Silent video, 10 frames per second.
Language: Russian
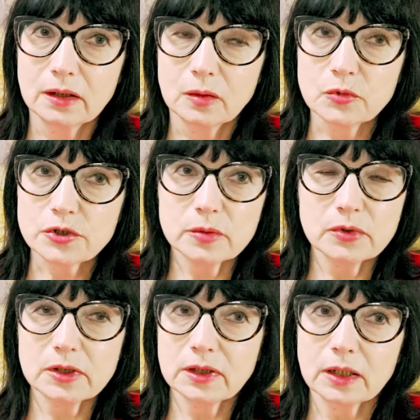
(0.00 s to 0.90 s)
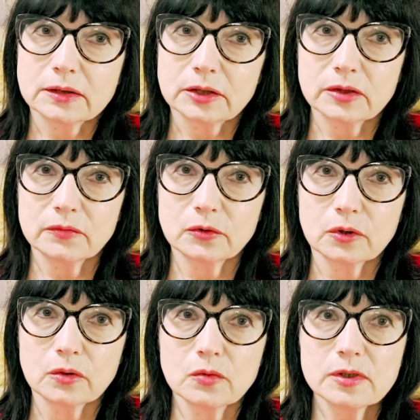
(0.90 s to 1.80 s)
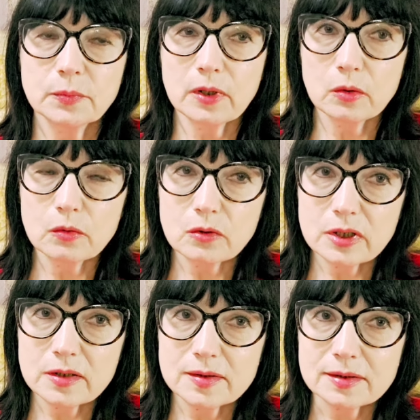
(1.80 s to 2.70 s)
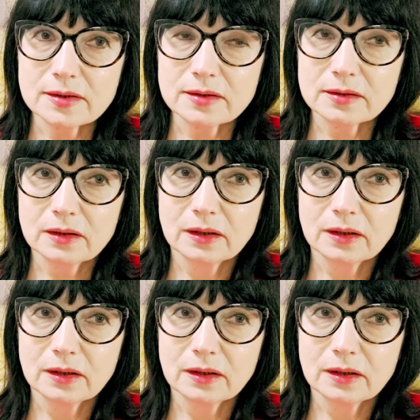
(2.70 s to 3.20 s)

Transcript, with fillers: Можно было как-то его успокоить э,